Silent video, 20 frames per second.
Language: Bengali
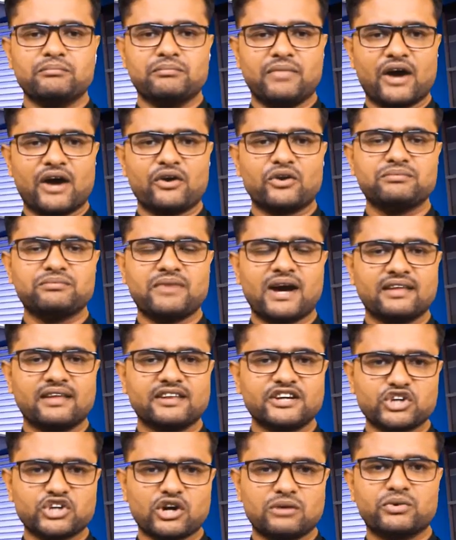ভারত
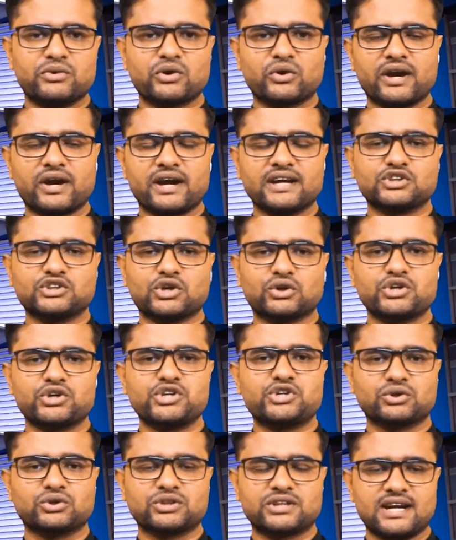বাংলাদেশ সম্পর্ককে
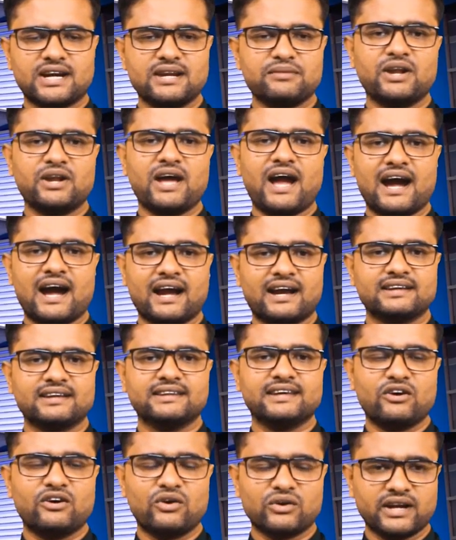যতই শক্তিশালী বলে আখ্যা
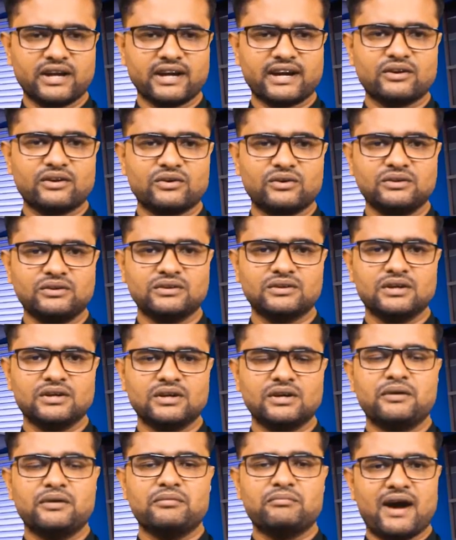দেওয়া হোক না কেন
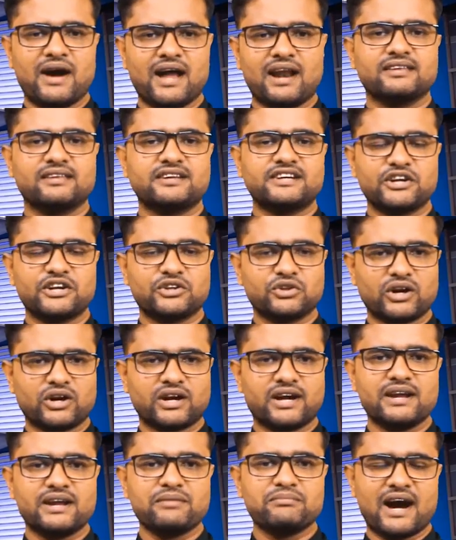বাংলাদেশের
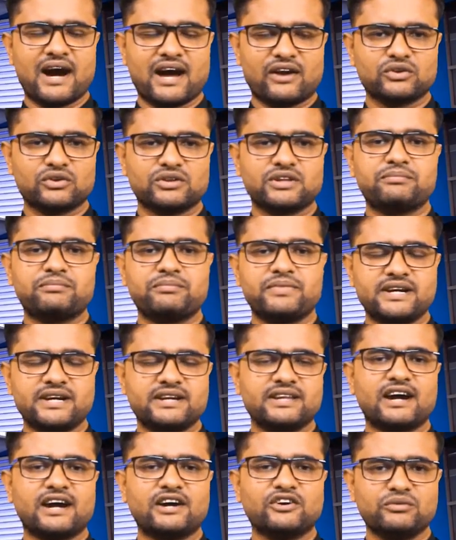দরকারে ভারতের পিঠ
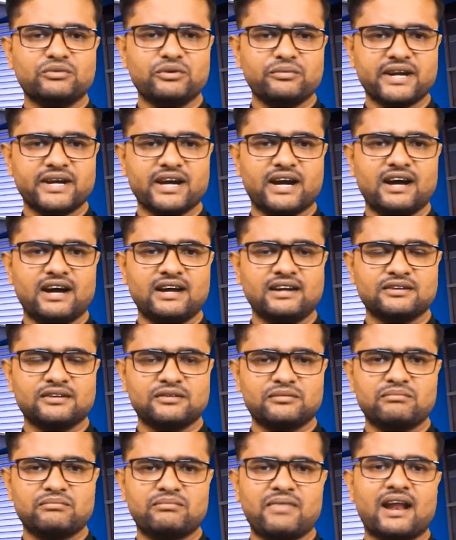দেখানো ভূমিকা
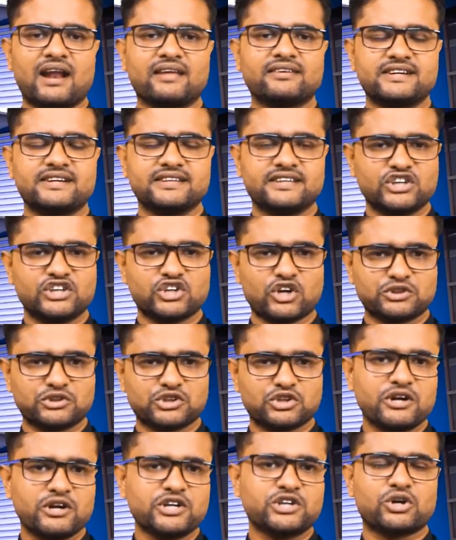বাংলাদেশিদের
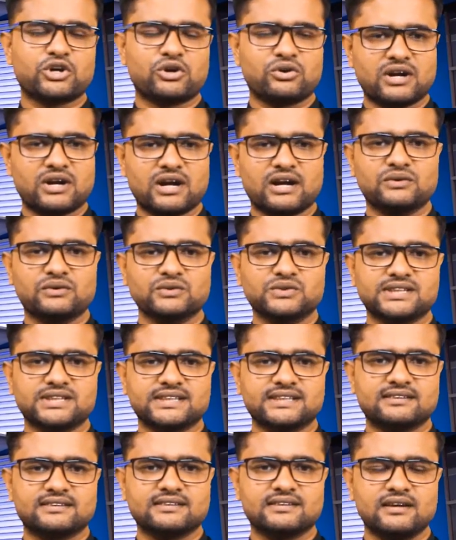সবসময় স্মরণ রাখা
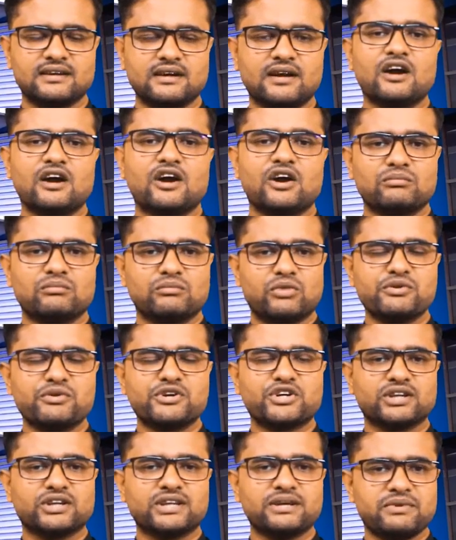উচিত
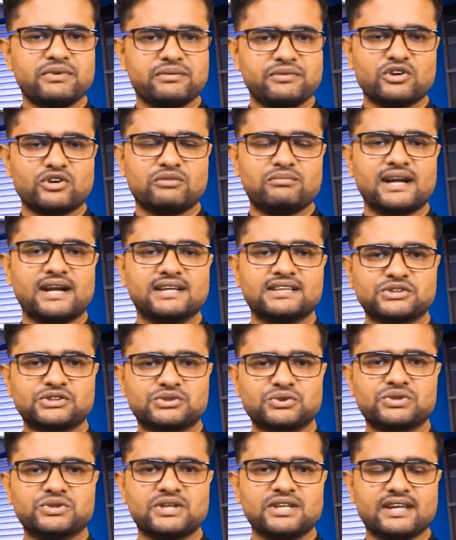ভবিষ্যতে বিভিন্ন
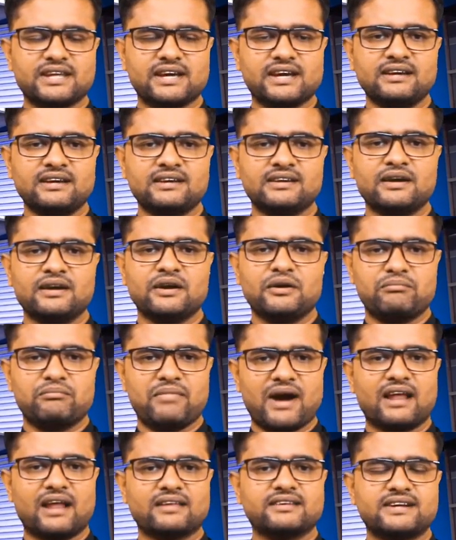বাণিজ্যিক চুক্তিতে
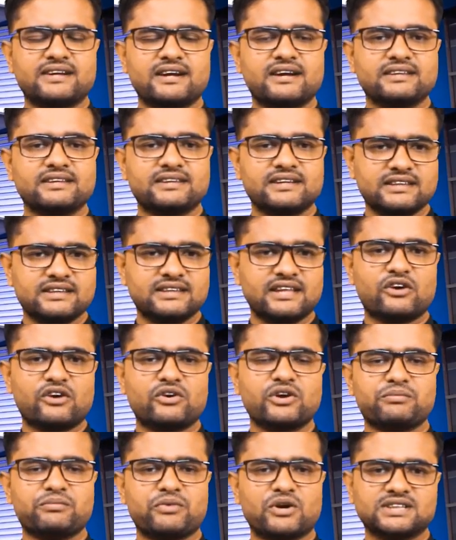বাংলাদেশের নীতি
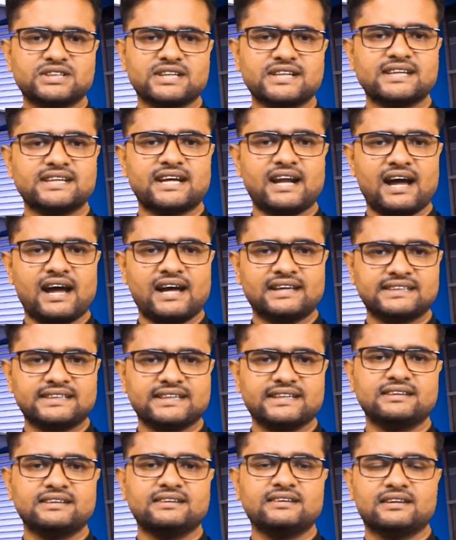নির্ধারণী পর্যায়ে যারা আছেন
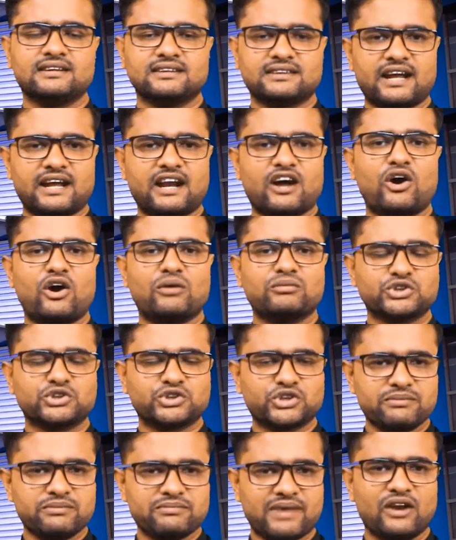তারা
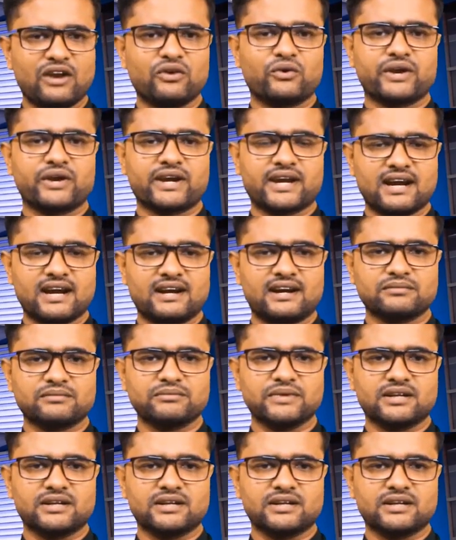অবশ্যই খেয়াল রাখবেন